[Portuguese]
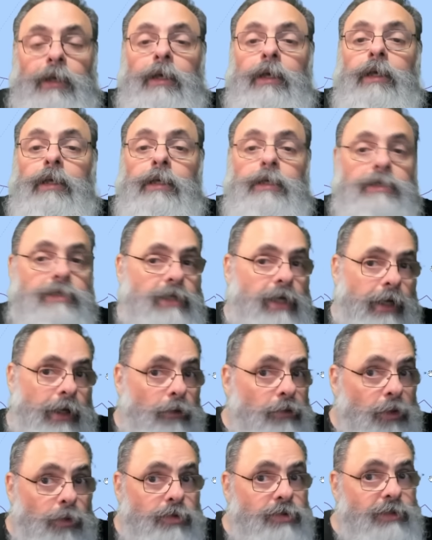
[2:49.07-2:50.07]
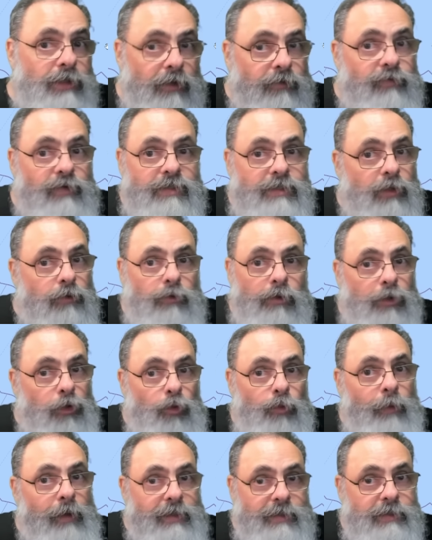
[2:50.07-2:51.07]
Israel não está fazendo
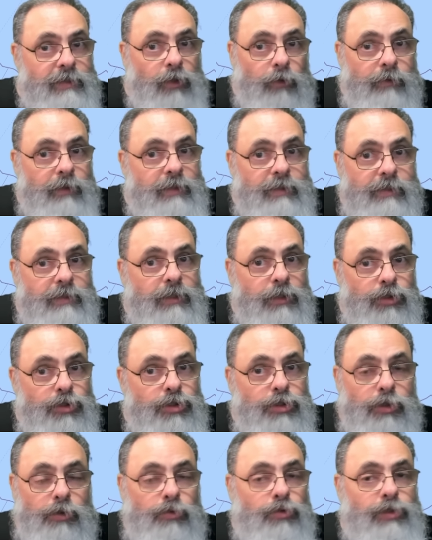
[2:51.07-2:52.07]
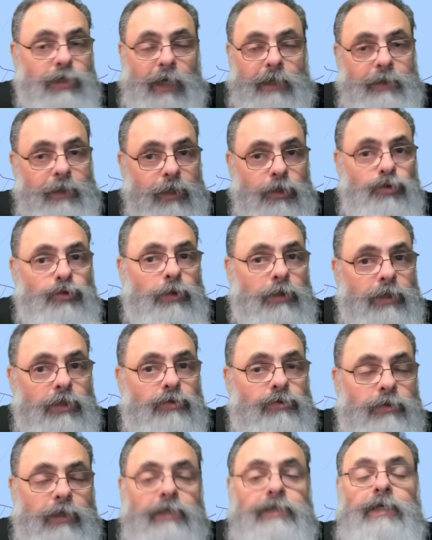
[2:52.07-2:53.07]
nenhuma ação nesse sentido já desde o
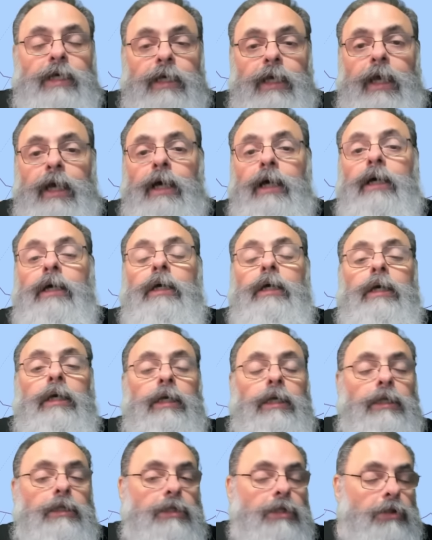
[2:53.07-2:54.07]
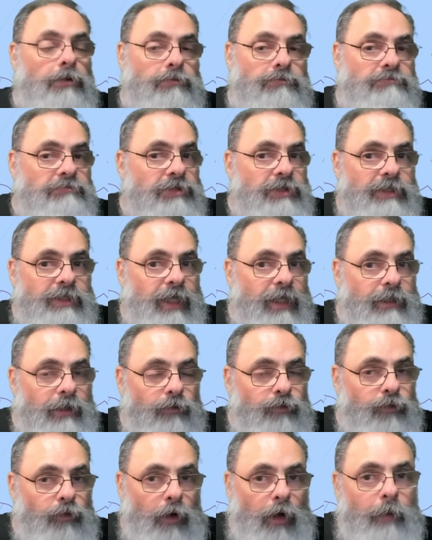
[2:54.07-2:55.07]
início dessa guerra, então, de certa
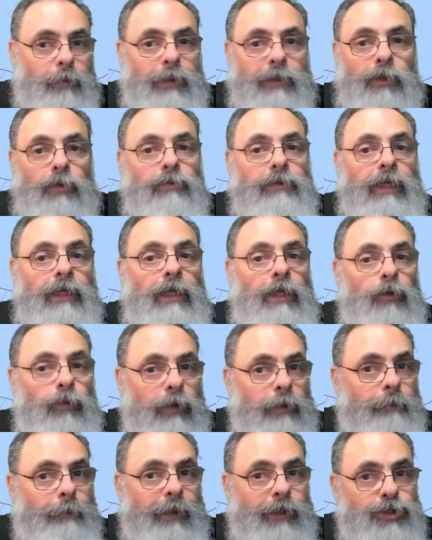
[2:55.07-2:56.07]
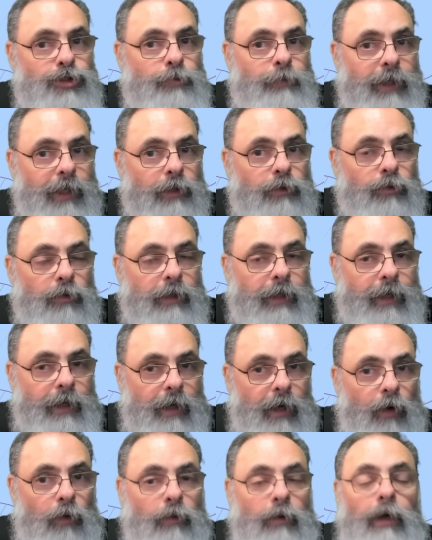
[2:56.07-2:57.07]
forma, não tem nenhum impedimento
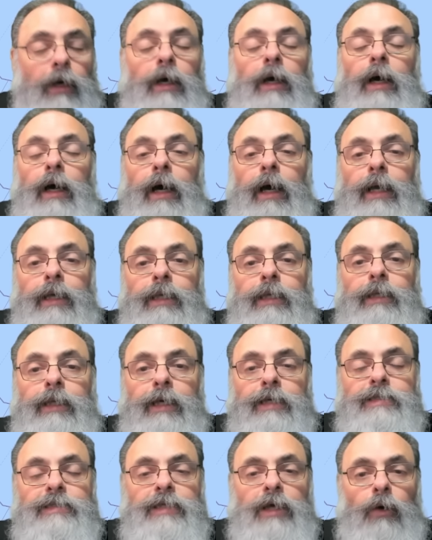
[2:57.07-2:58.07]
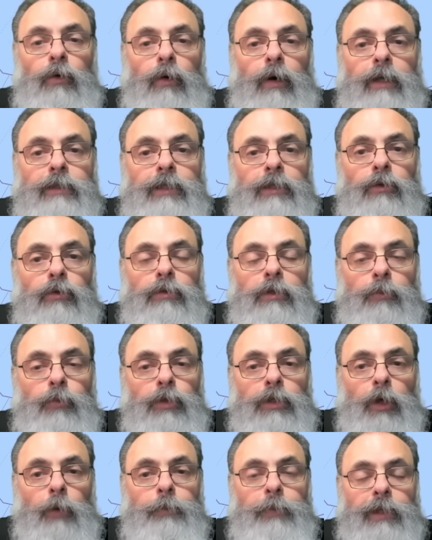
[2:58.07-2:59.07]
legal aí nessa ordem do
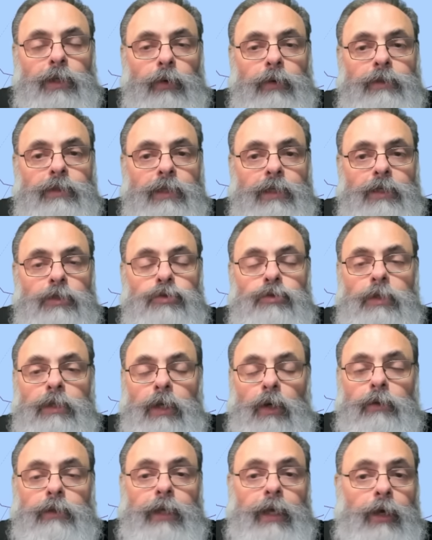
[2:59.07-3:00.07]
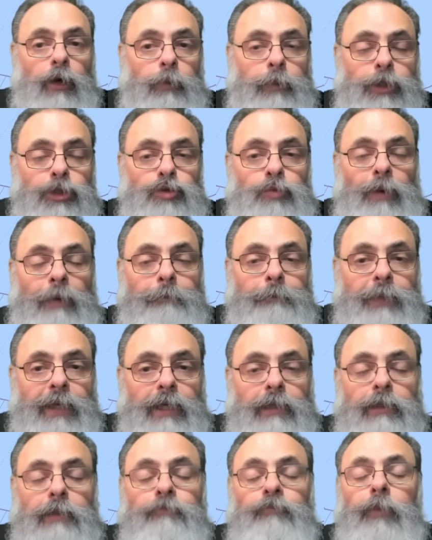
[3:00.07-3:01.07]
Tribunal Penal Internacional. Né? É né? realmente uma
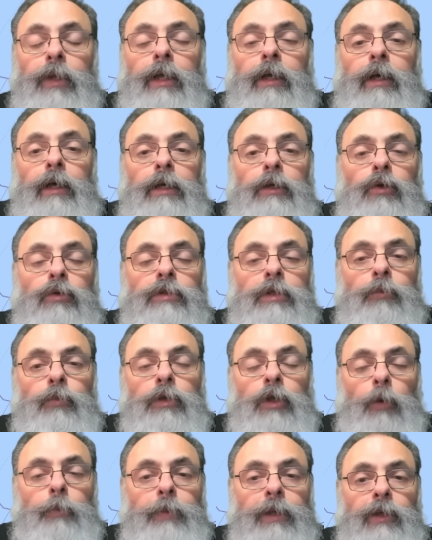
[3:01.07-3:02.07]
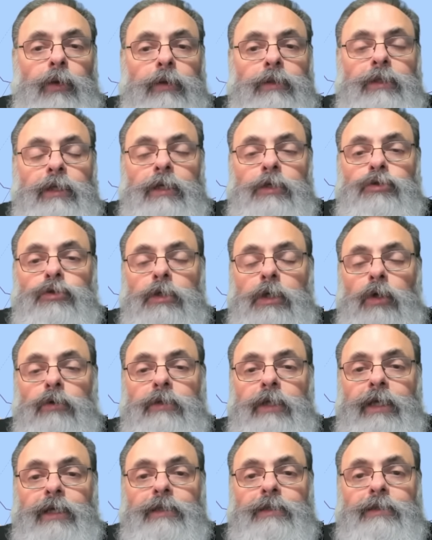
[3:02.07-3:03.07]
pena que o Tribunal Penal Internacional
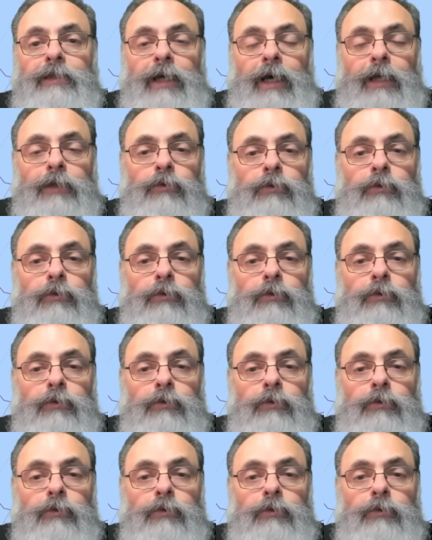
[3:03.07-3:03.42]
tenha entrado